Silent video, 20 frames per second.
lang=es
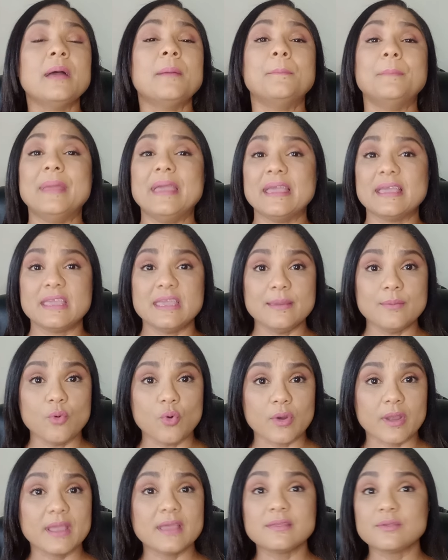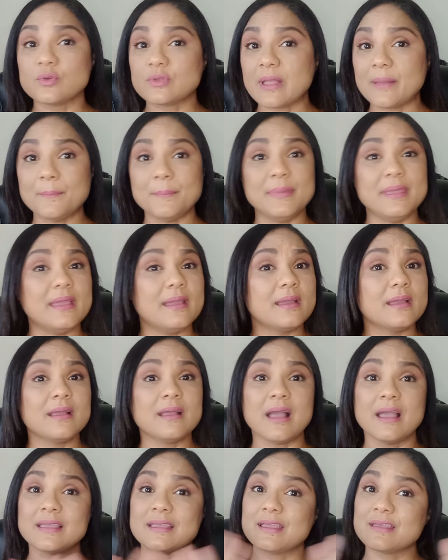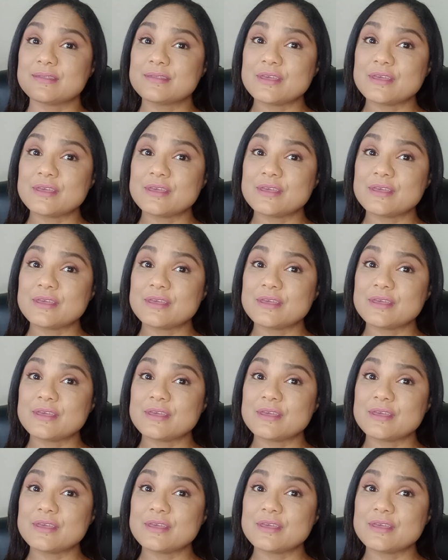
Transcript: me equivoqué, eso también, hay que